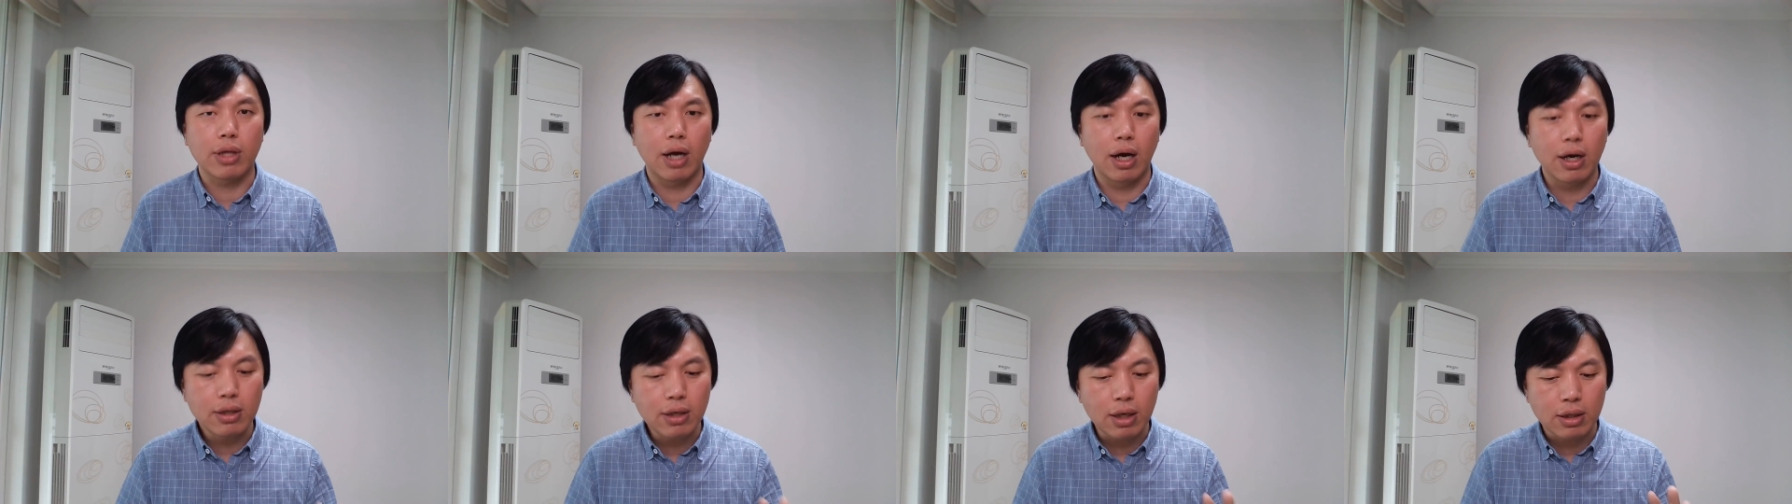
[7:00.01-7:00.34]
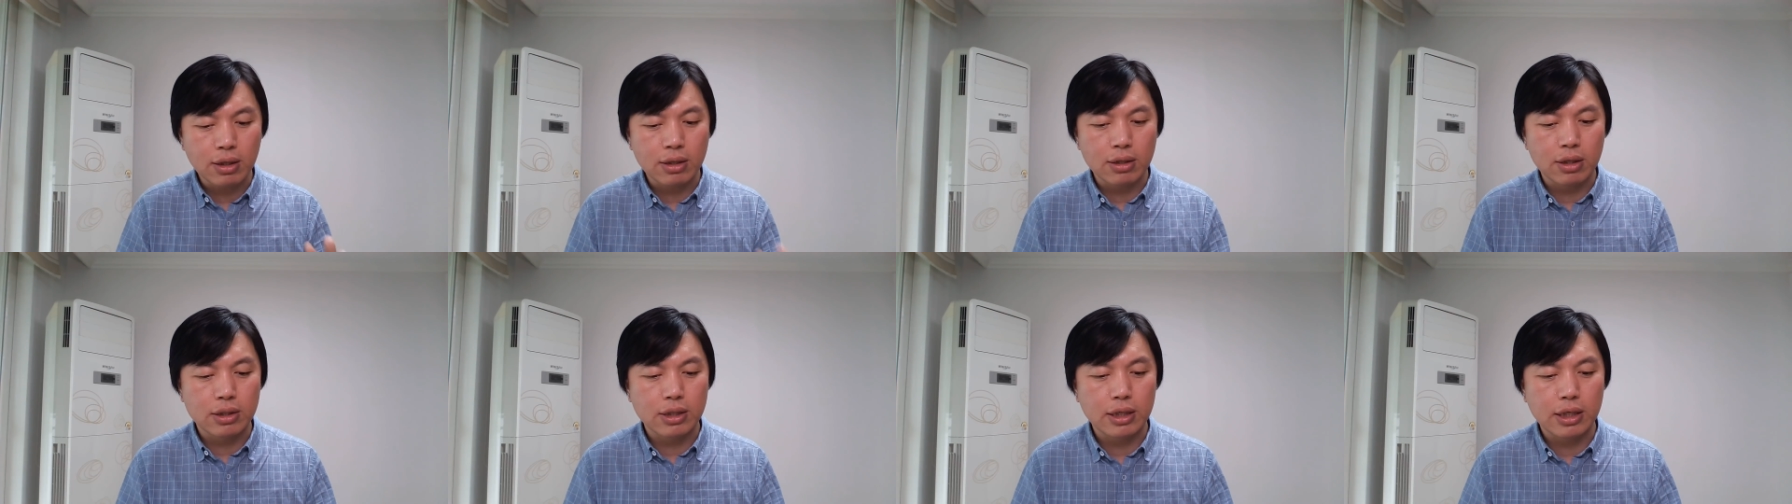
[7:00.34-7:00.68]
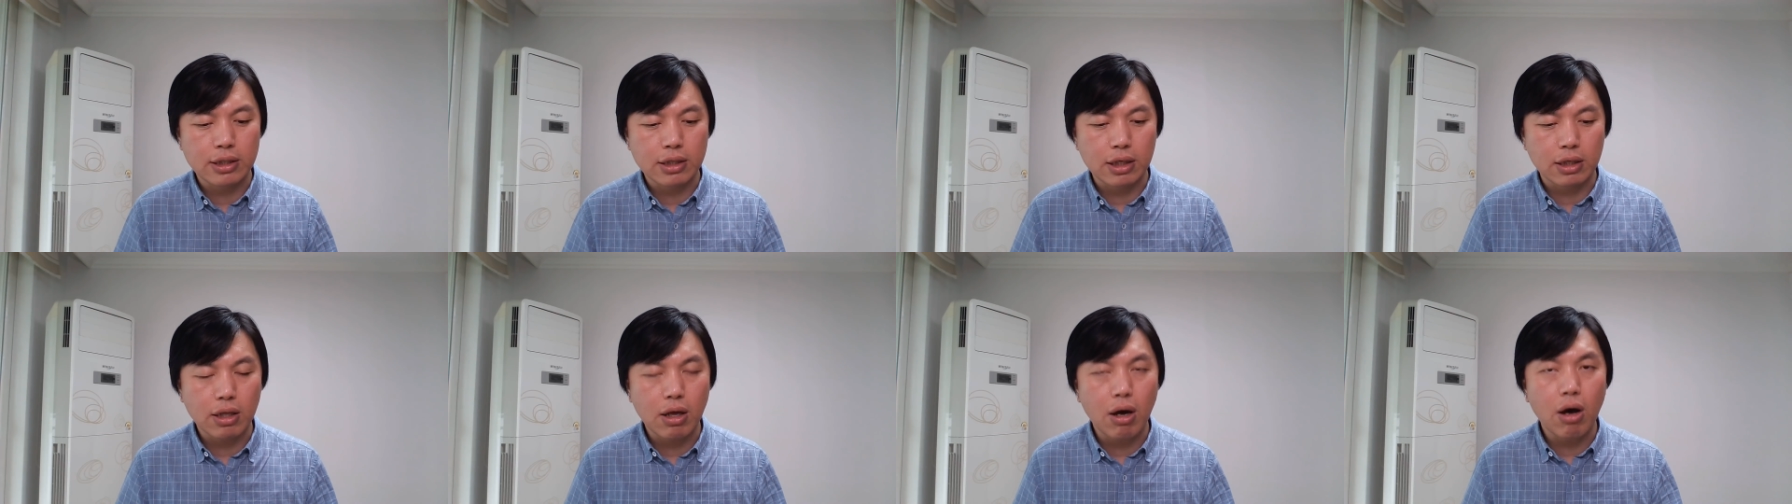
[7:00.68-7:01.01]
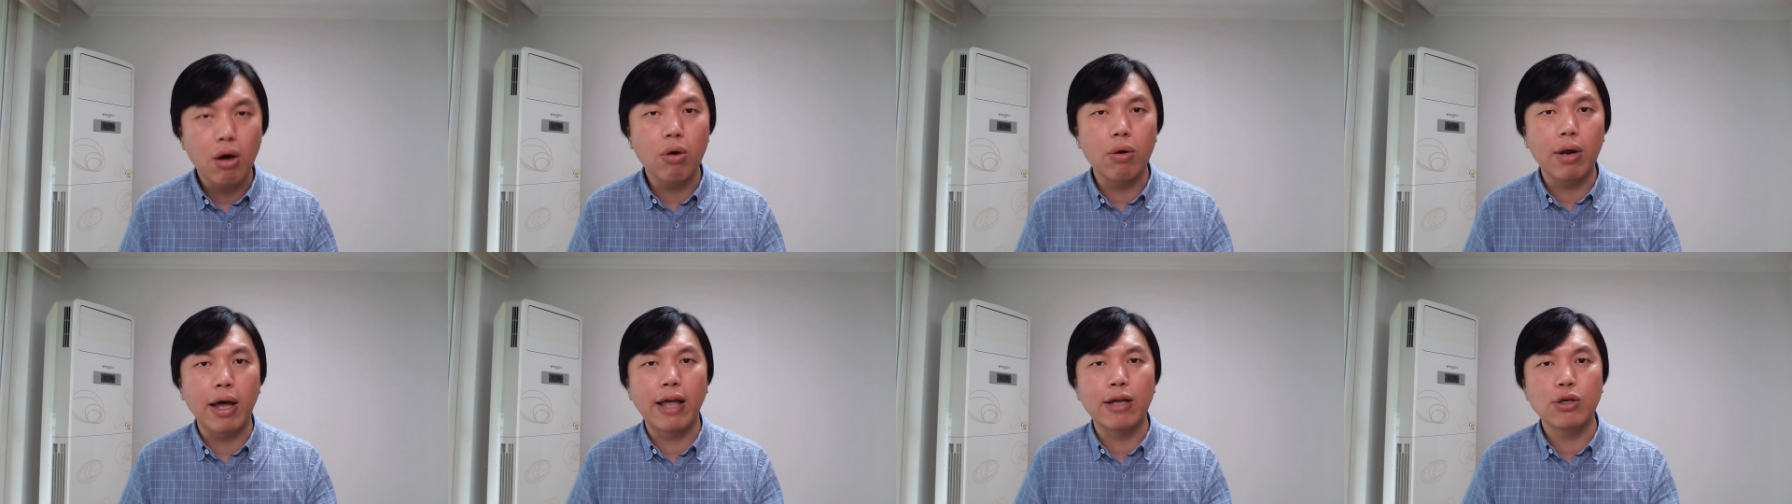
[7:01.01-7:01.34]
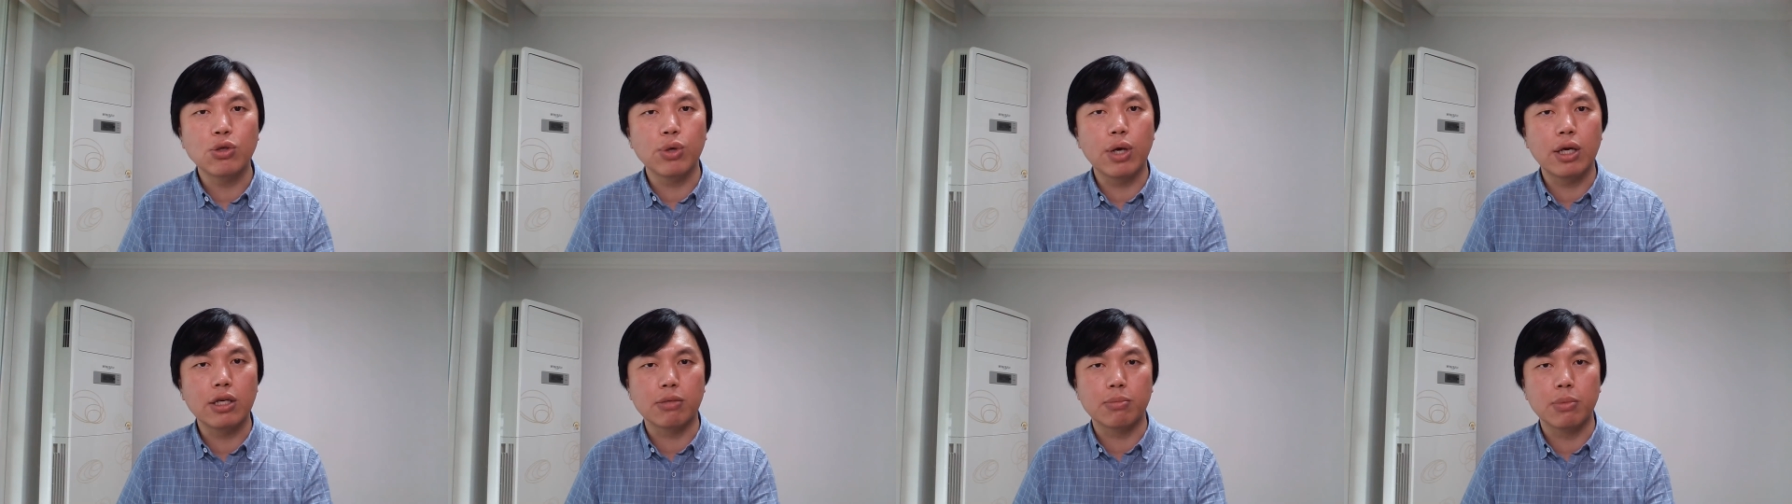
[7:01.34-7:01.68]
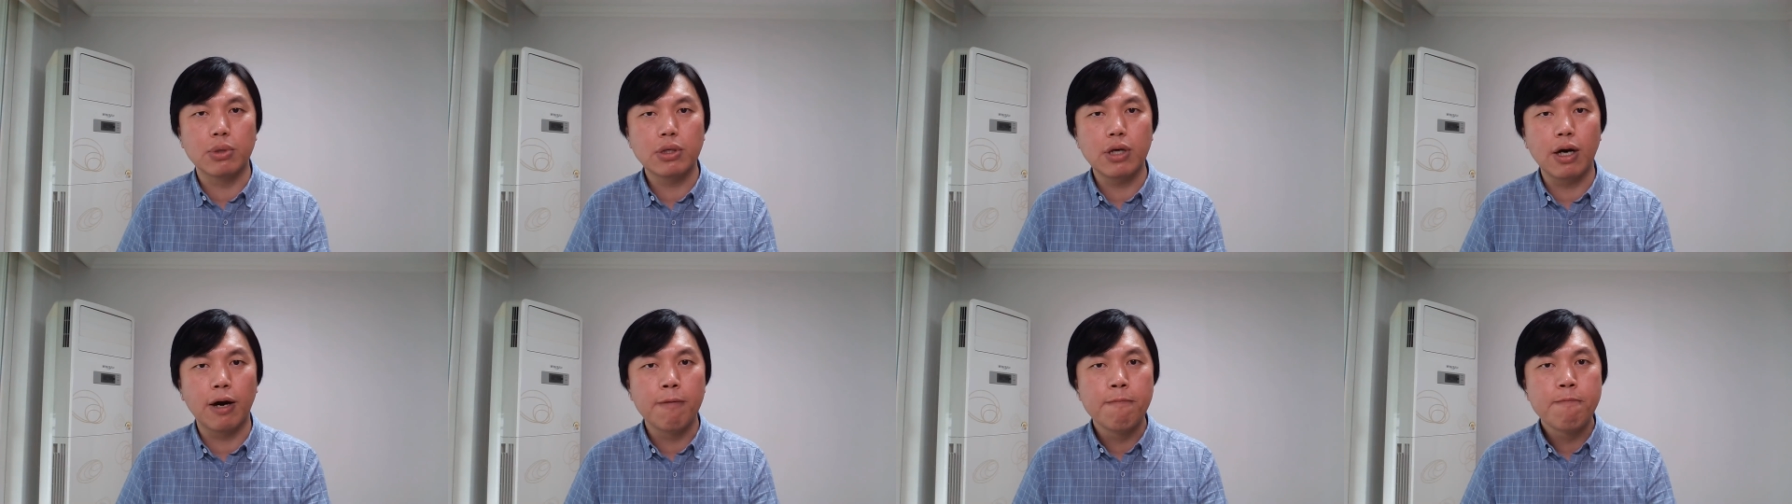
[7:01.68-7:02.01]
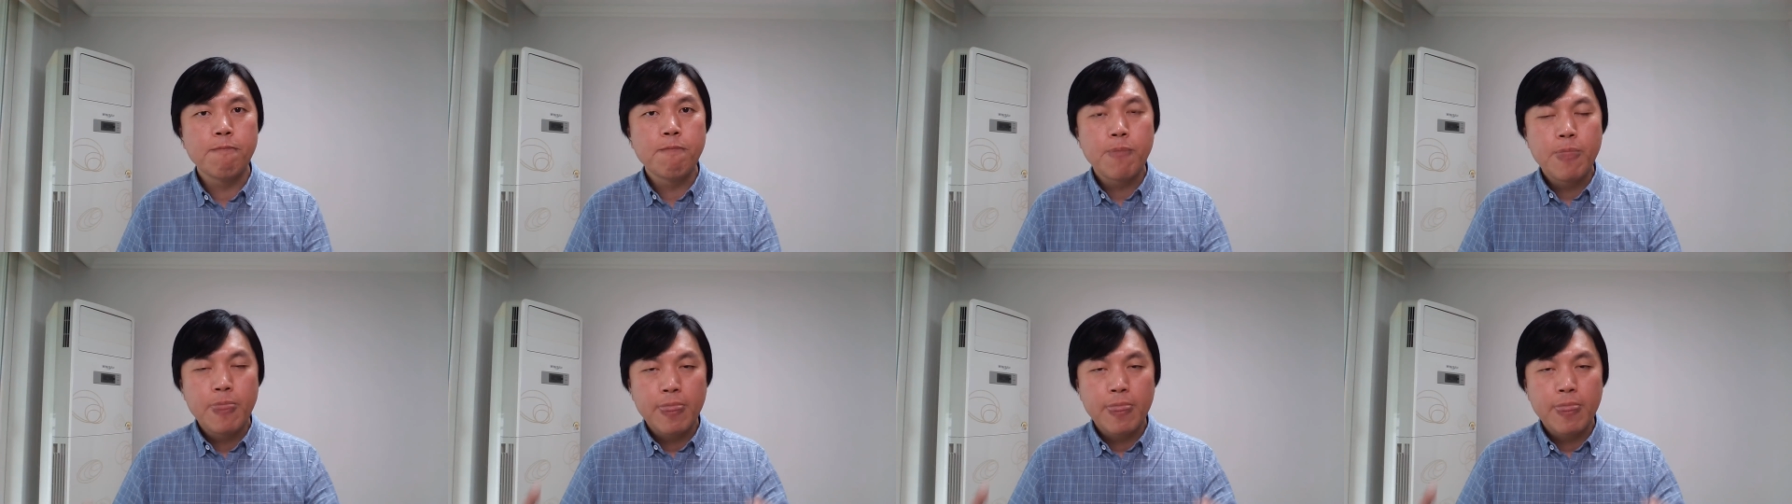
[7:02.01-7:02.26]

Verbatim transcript: 等等等等这些事情，到后来出现什么事儿，